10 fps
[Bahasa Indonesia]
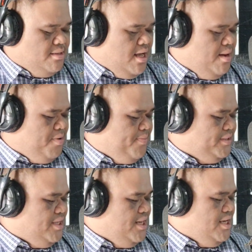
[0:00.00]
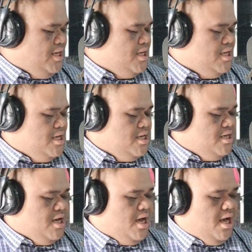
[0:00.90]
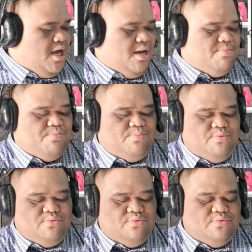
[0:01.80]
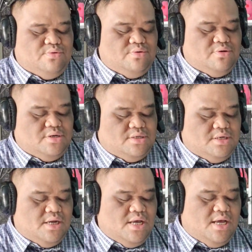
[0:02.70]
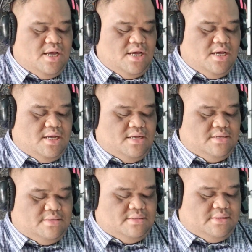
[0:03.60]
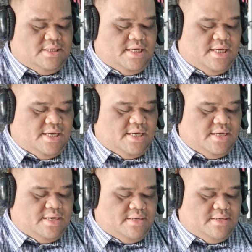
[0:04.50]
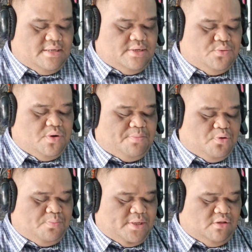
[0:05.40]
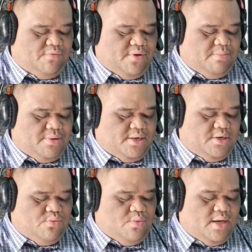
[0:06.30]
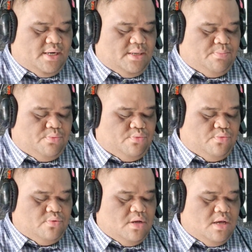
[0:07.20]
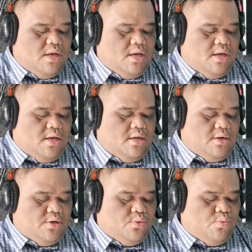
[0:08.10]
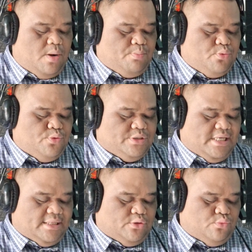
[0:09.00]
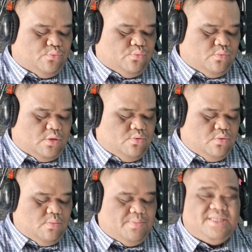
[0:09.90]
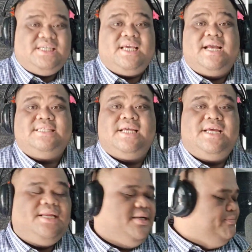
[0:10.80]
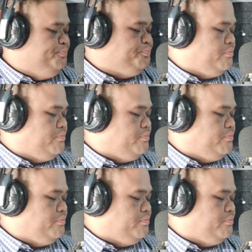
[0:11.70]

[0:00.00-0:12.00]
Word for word: Tanggal berapa sih nih? Ya ampun Se... 24 November 2021 Waduh berisik ya guys hari ini